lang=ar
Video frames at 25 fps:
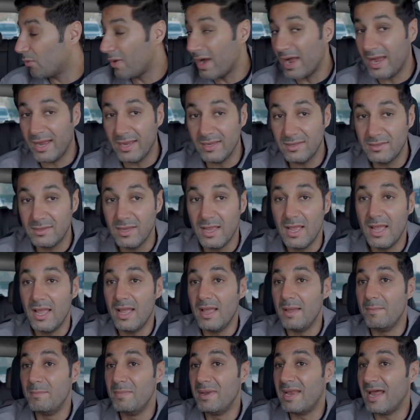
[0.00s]
واحد
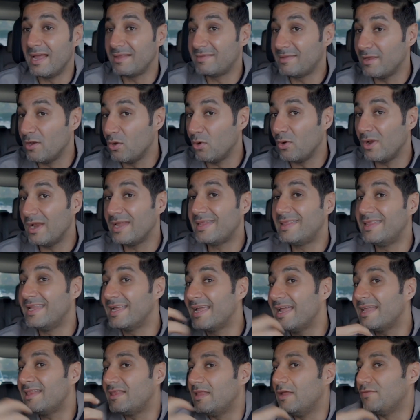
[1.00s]
من هالتنقلات لقيت